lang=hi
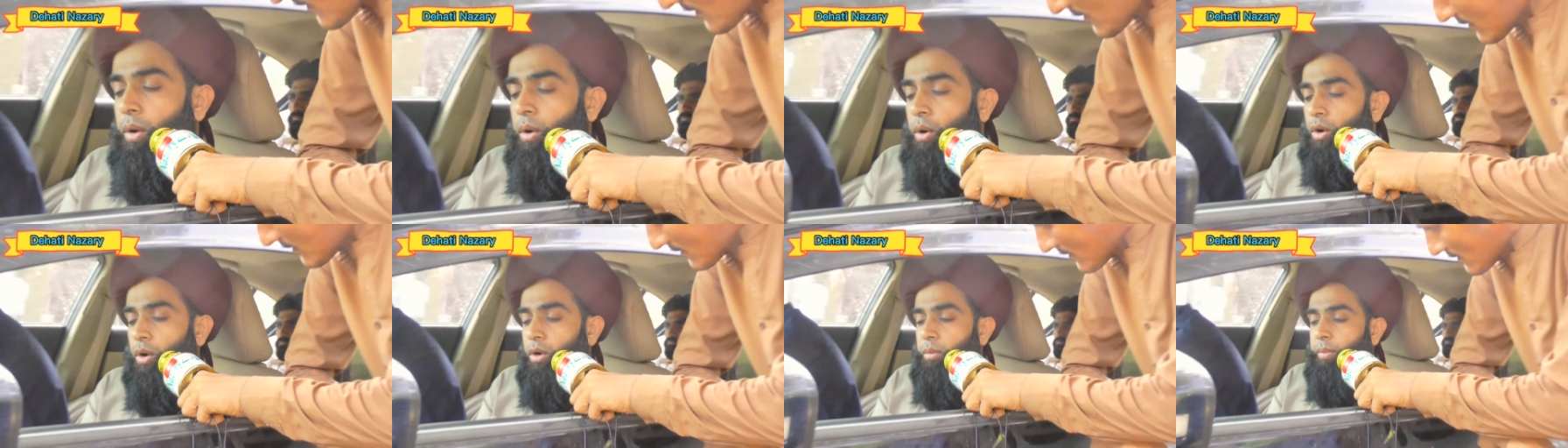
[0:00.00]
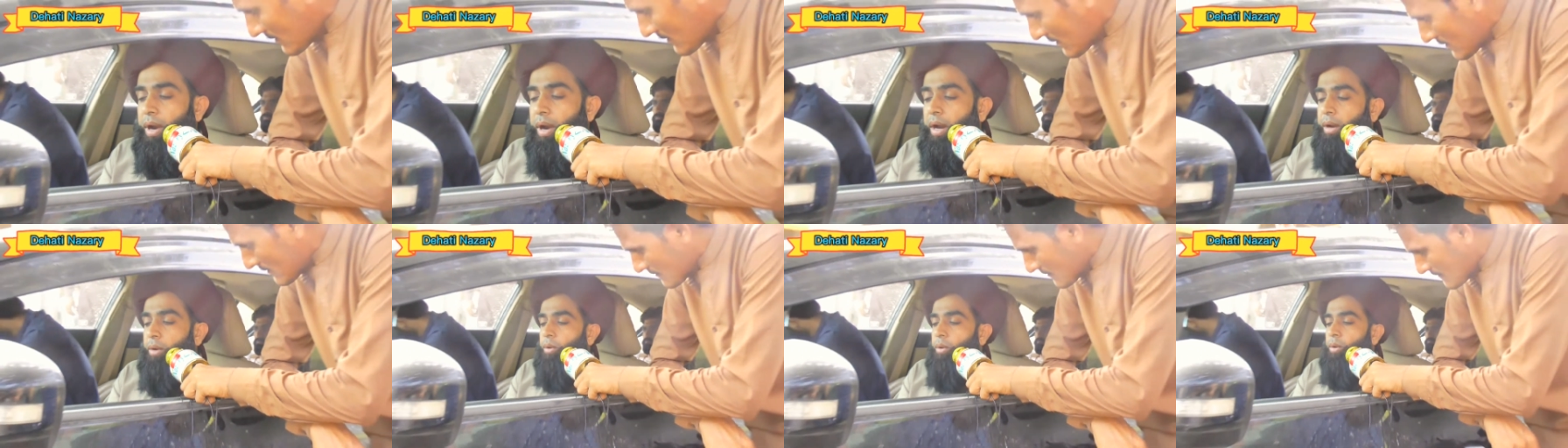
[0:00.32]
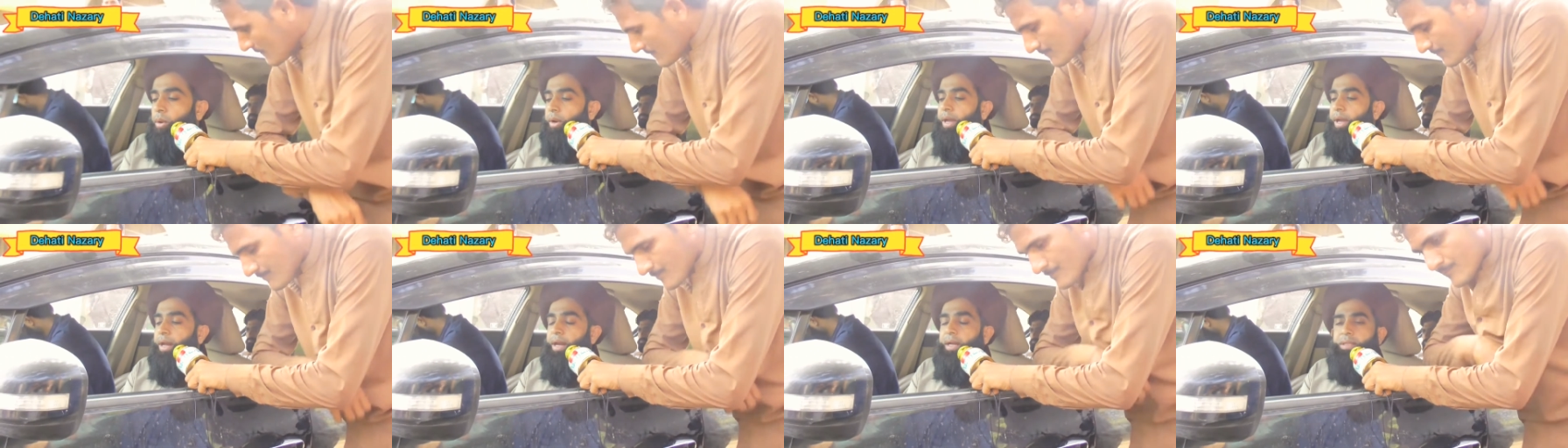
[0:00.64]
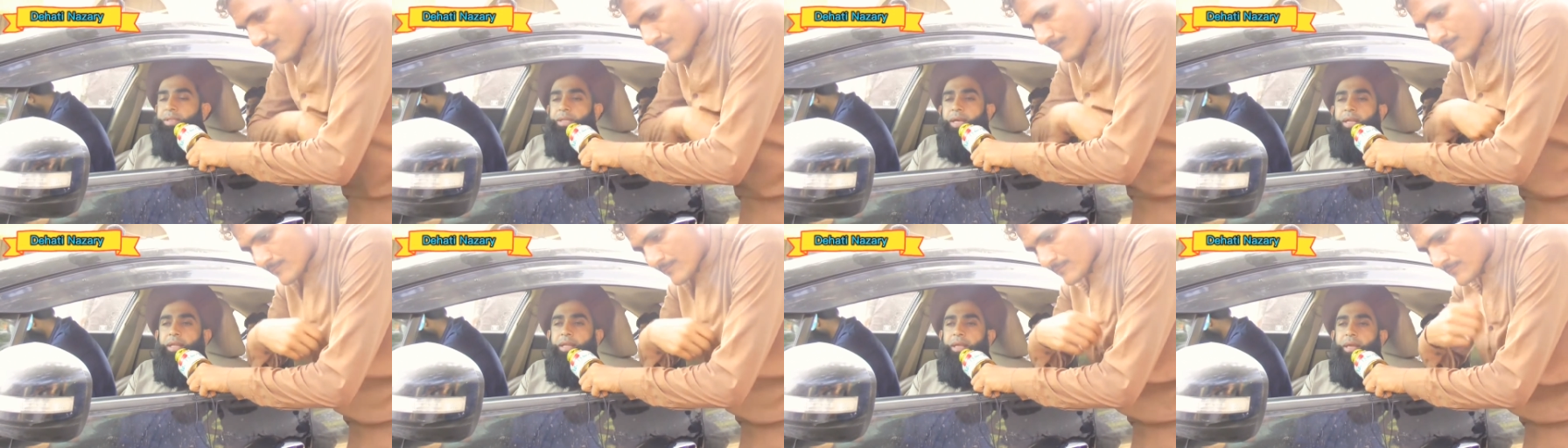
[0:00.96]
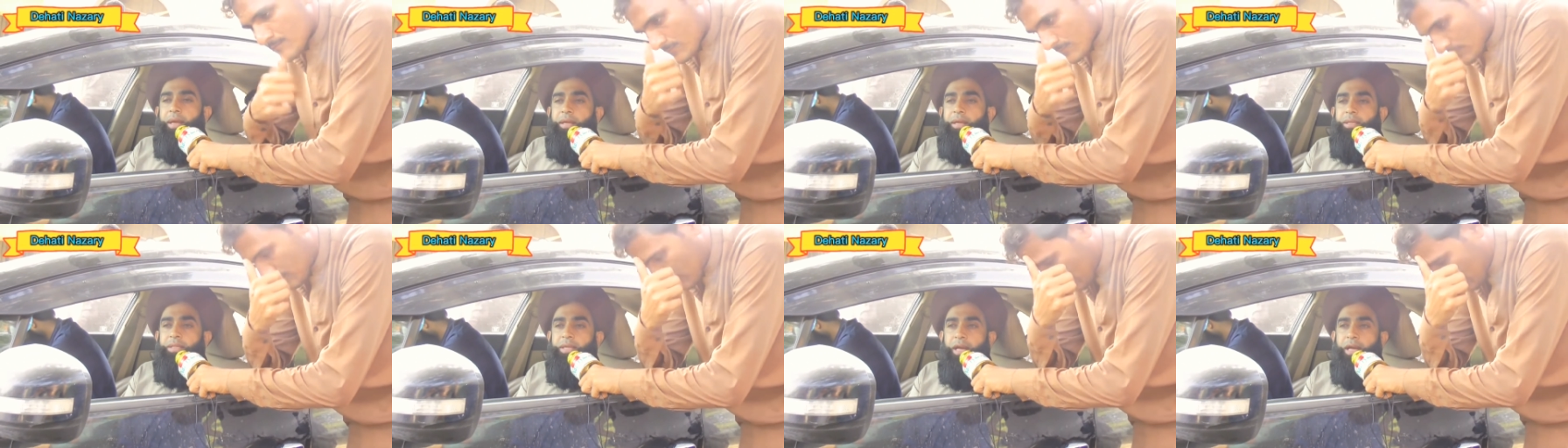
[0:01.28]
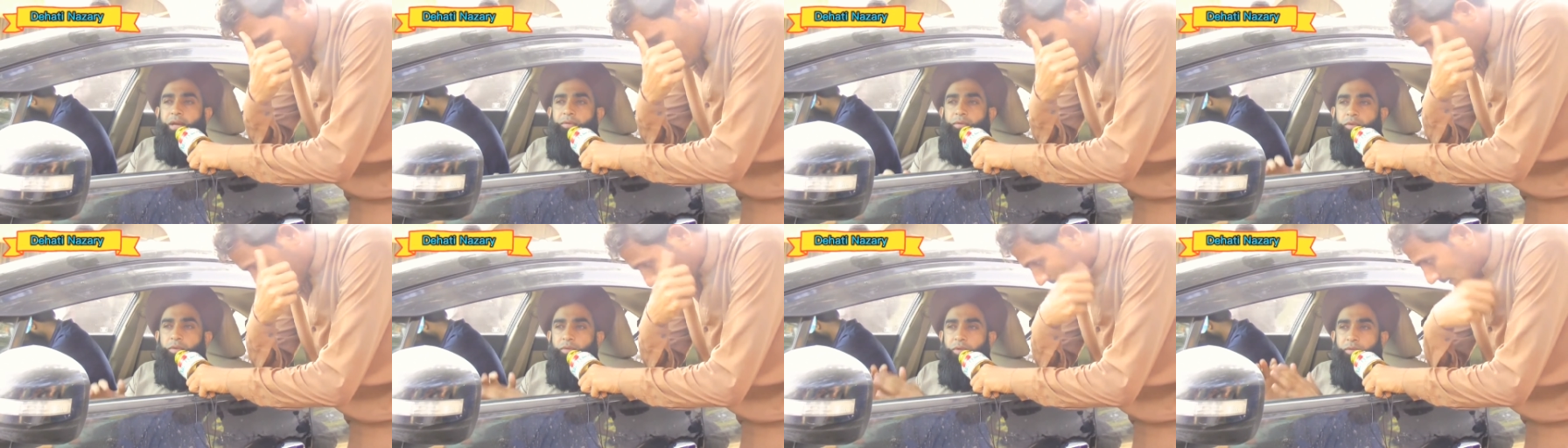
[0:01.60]
हुक्मरानों को कहना चाहते हैं
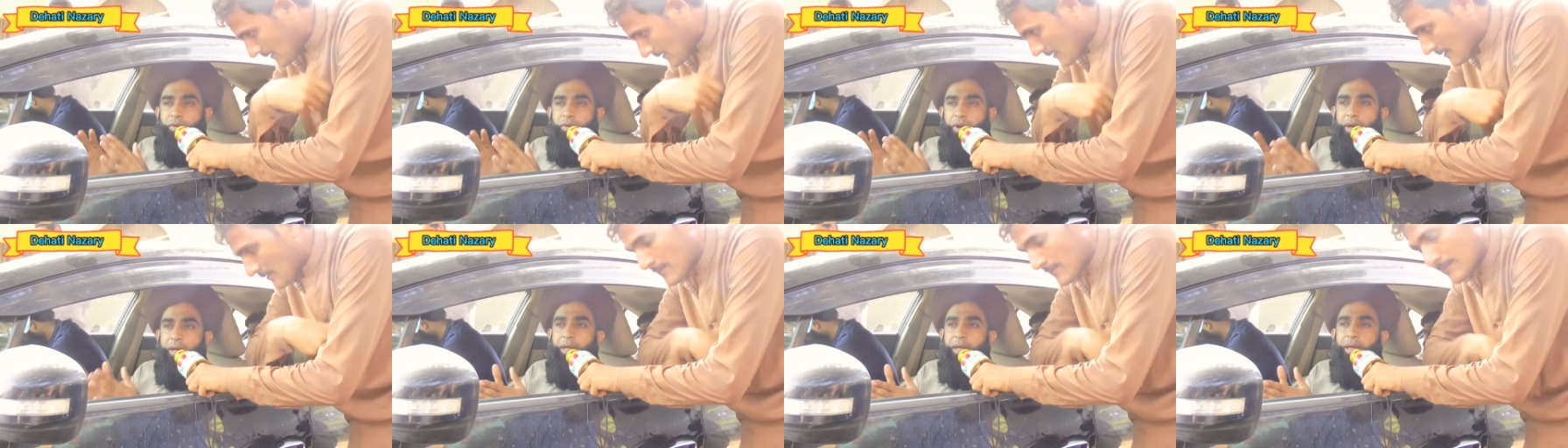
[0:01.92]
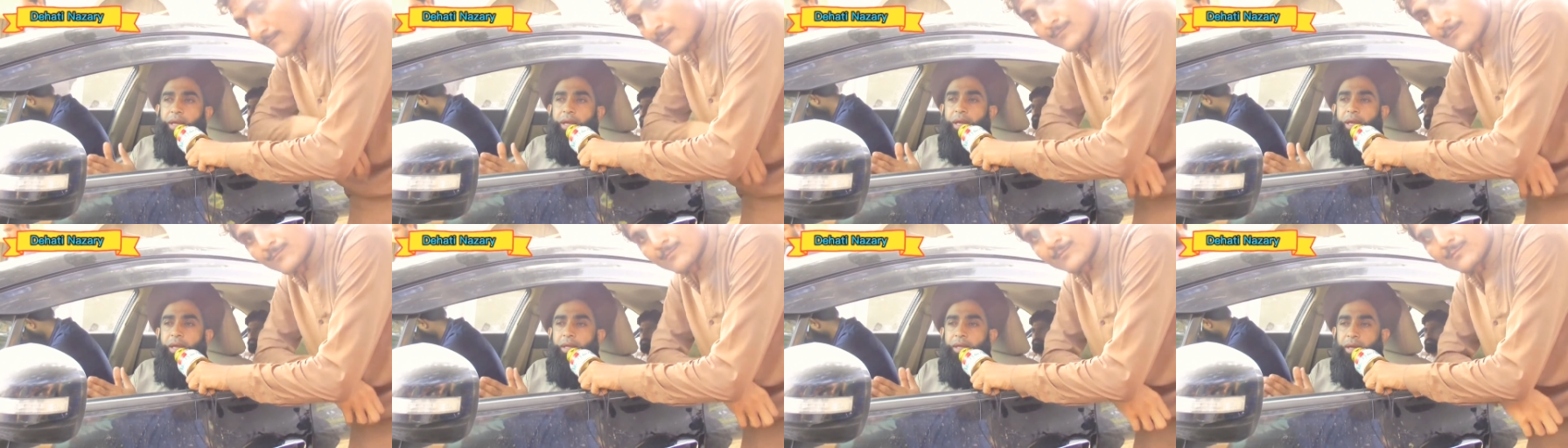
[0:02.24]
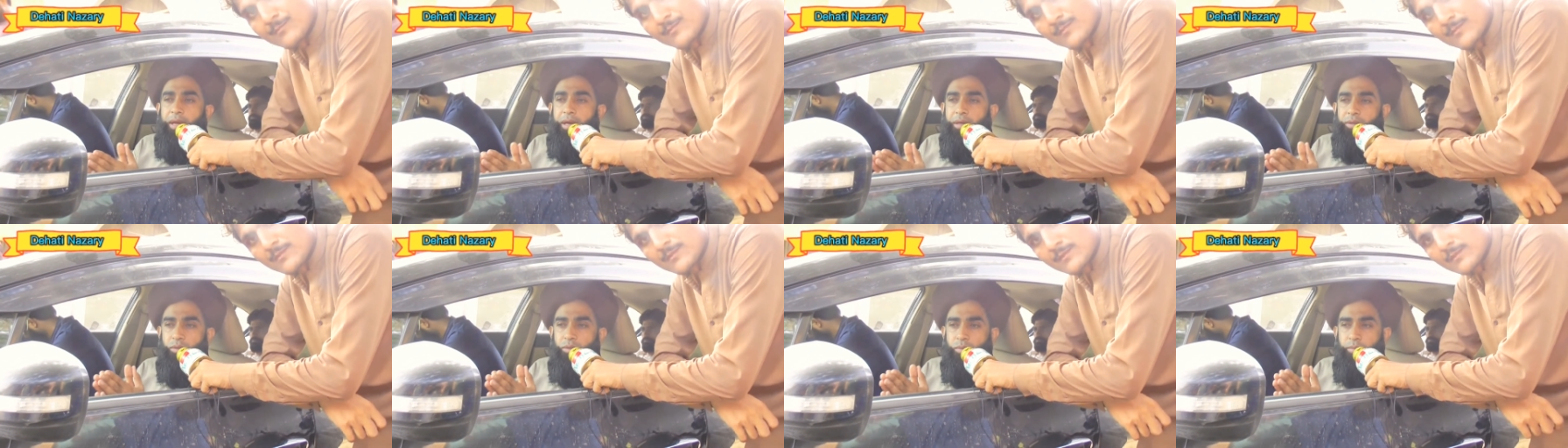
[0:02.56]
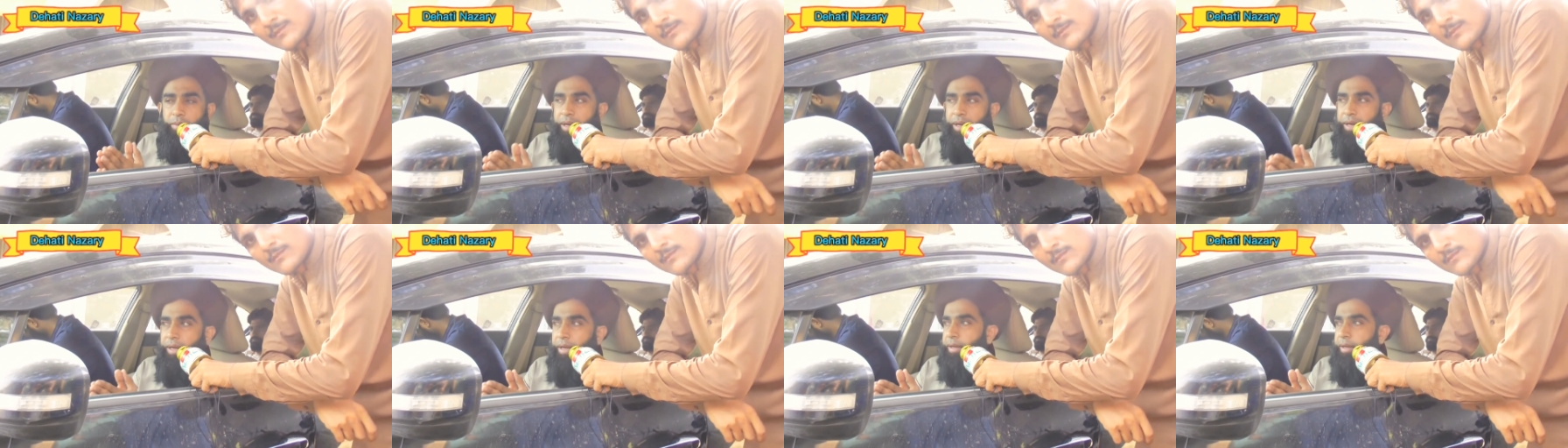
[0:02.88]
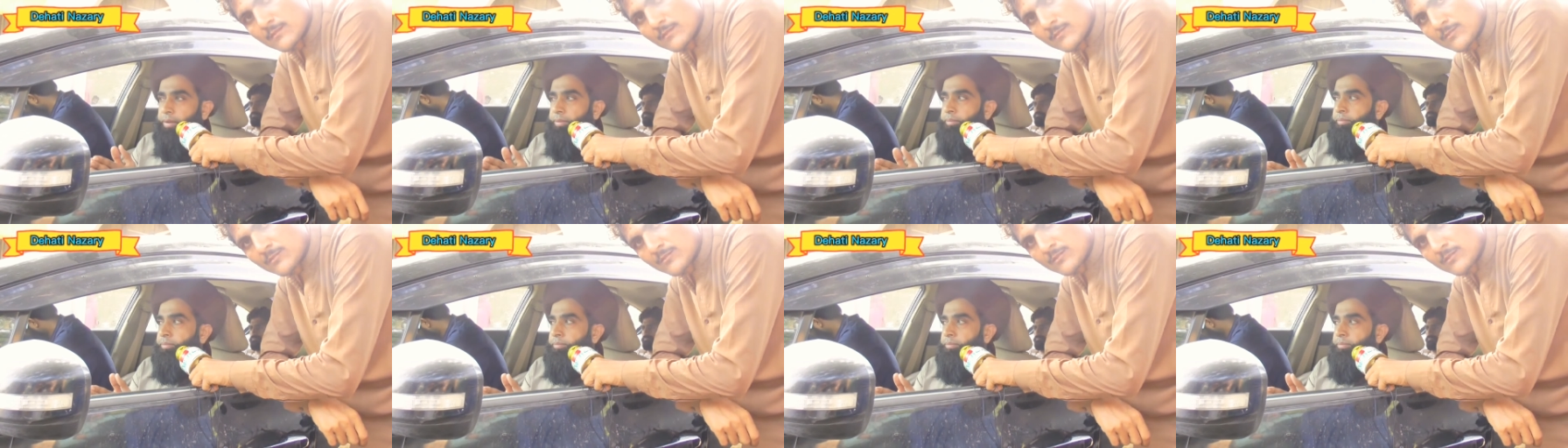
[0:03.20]
चाहे वो विफाक़ी हैं या सूबाई हैं